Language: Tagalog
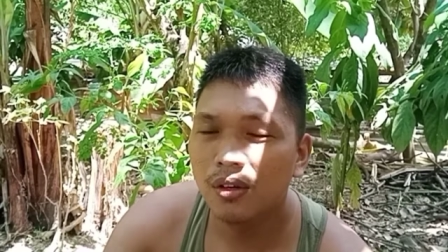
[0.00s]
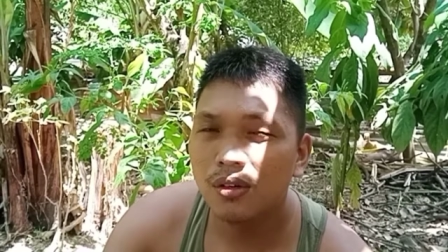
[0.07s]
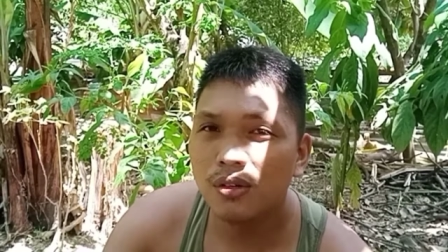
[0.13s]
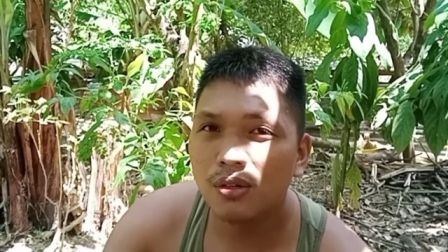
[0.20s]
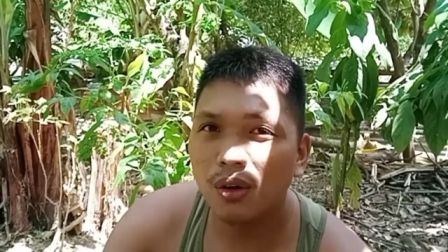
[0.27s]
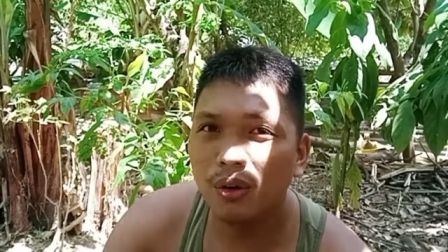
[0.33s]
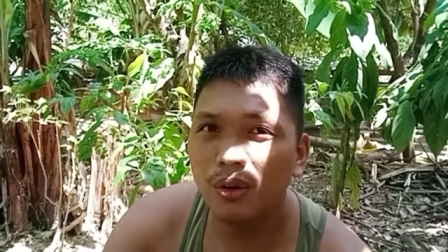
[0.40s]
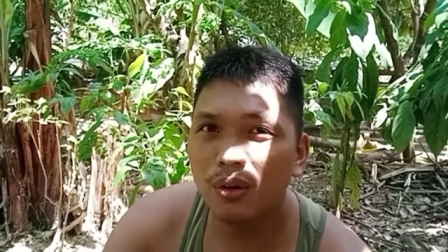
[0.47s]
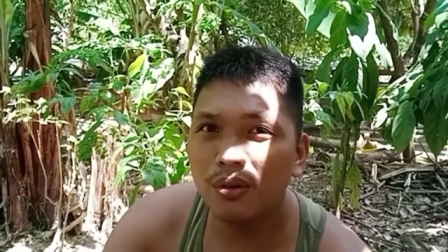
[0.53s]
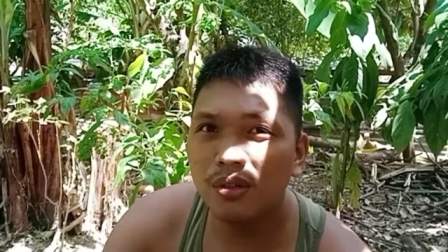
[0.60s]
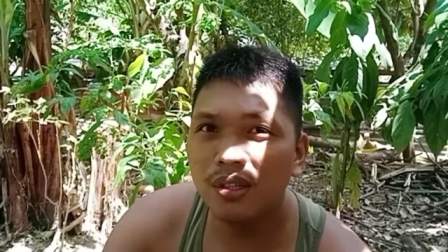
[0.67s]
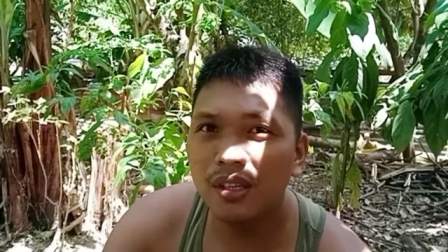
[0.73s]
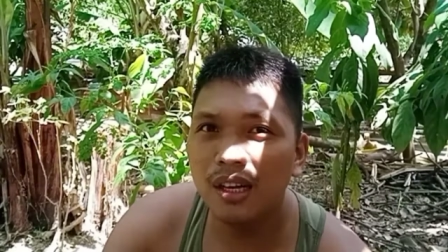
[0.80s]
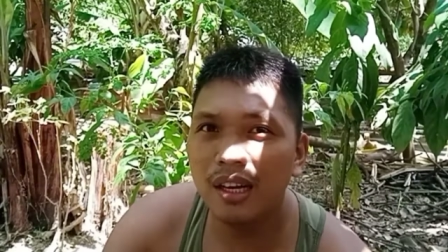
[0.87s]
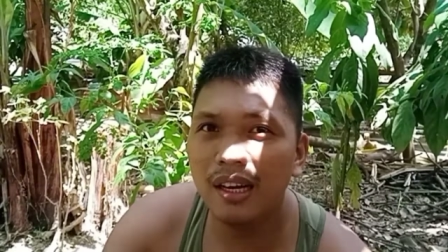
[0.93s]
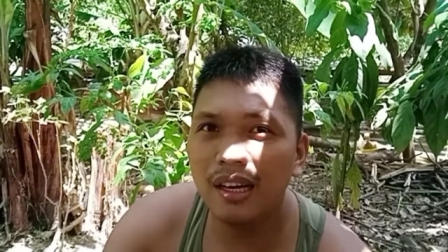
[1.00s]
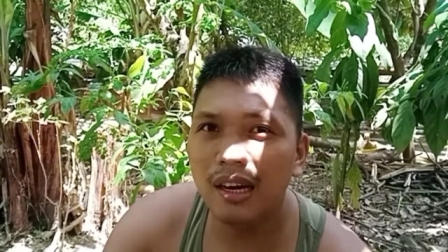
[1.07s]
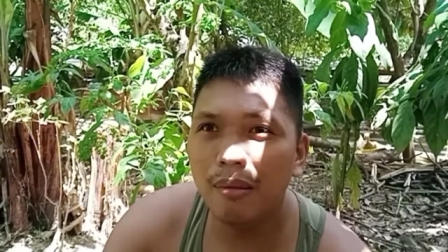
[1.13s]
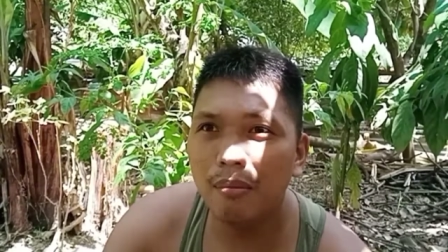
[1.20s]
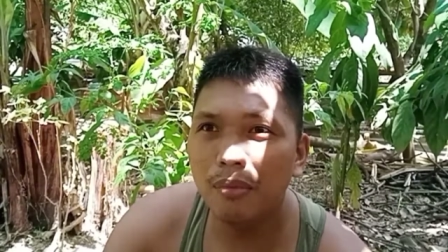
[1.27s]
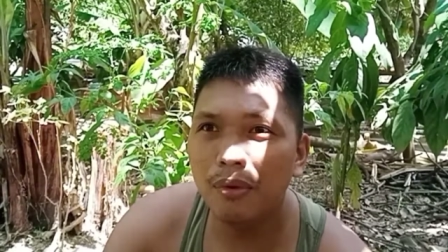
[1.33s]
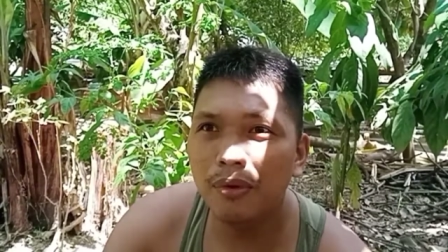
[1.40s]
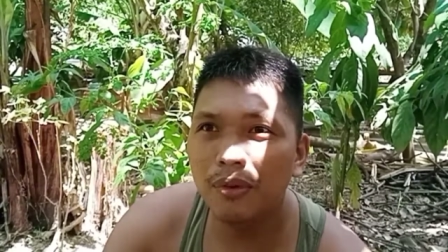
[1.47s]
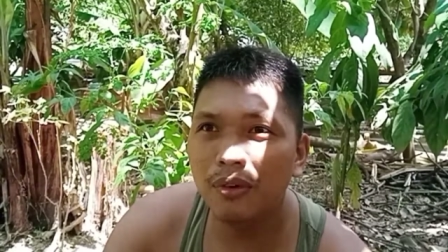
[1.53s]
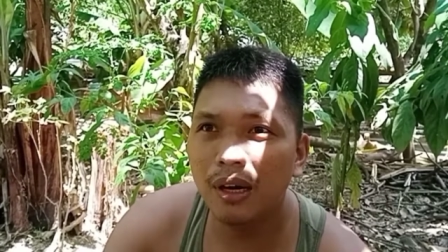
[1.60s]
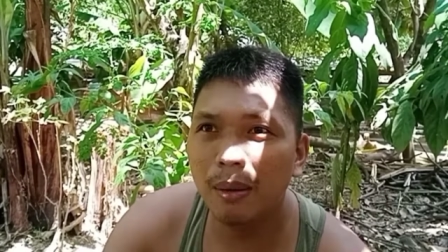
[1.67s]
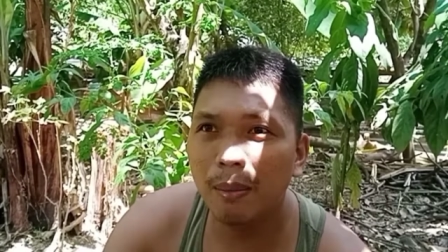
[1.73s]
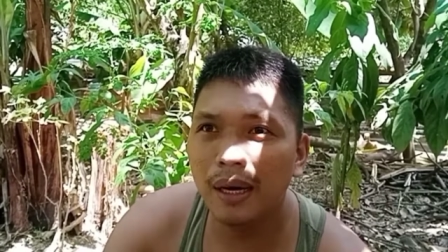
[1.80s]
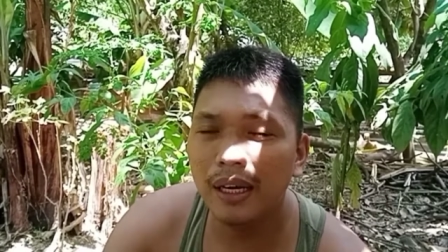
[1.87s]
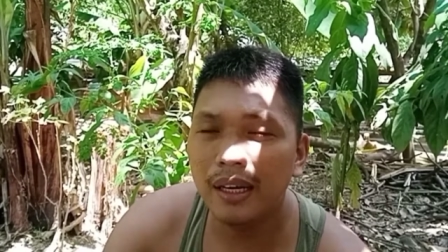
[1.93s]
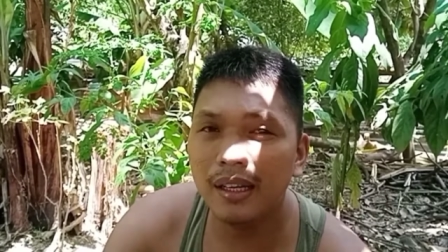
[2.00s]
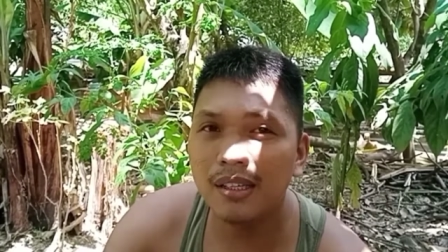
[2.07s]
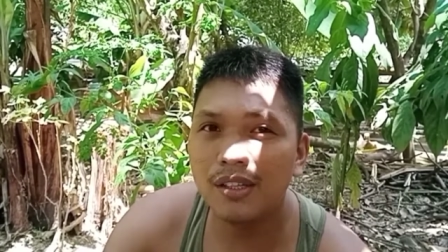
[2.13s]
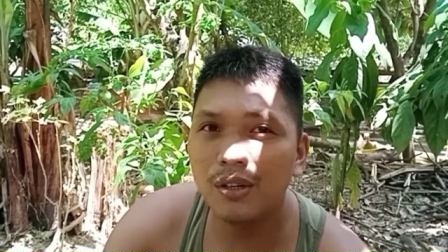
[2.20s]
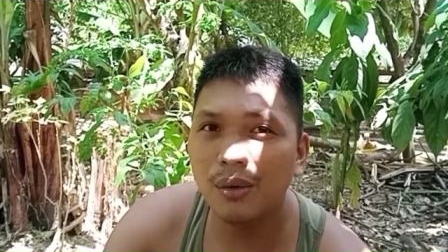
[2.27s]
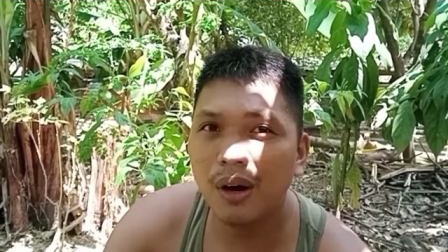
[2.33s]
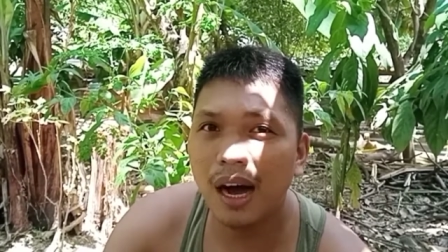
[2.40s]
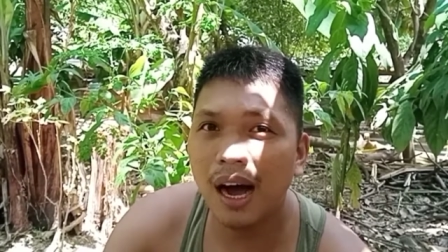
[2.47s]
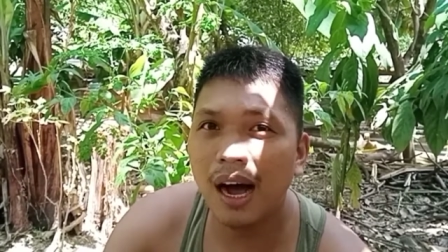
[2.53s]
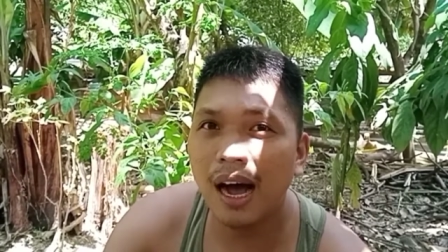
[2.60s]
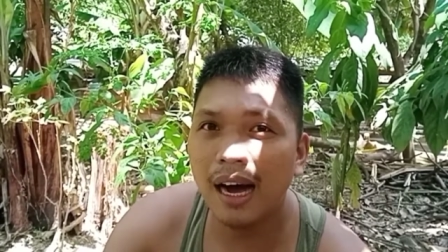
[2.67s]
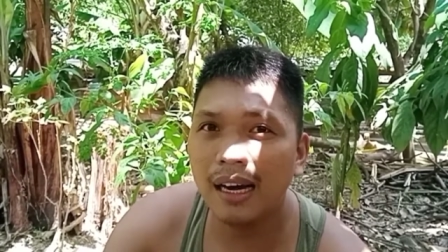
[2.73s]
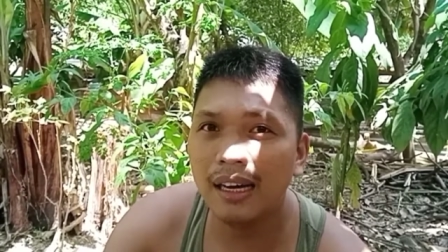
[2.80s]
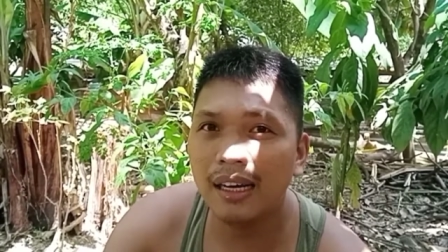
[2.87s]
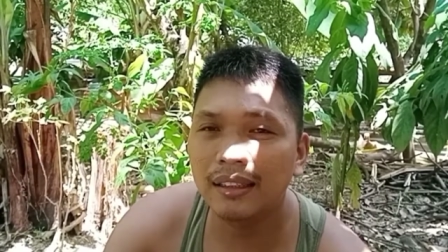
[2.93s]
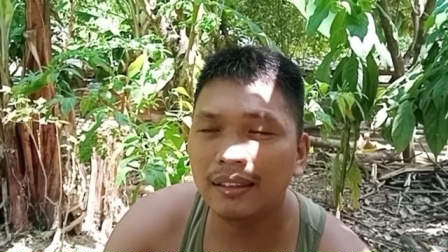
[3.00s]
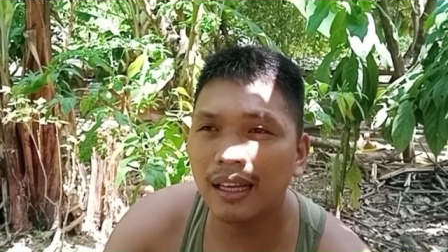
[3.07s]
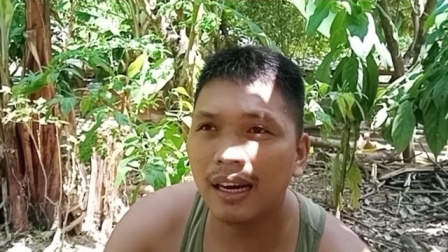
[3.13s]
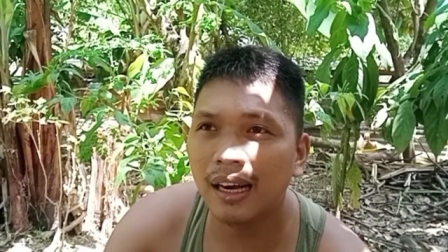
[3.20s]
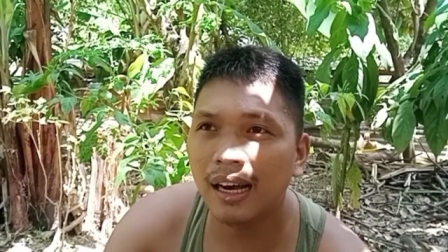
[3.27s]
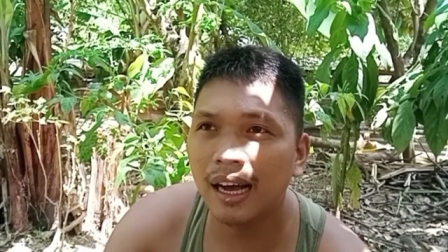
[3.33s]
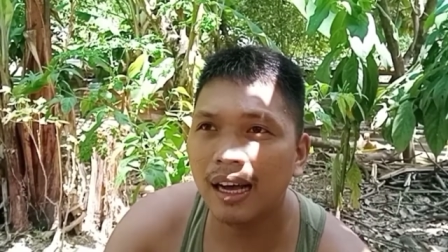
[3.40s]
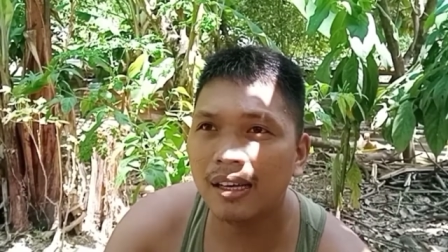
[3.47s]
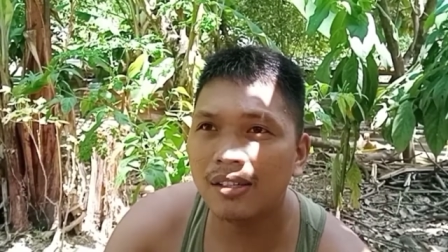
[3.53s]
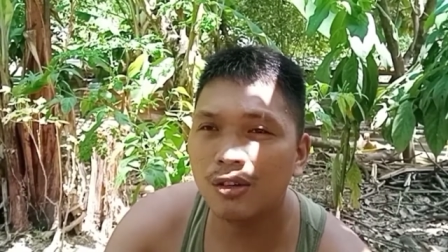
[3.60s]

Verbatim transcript: So, yung siling labuyo naman is yung anghang lang talaga.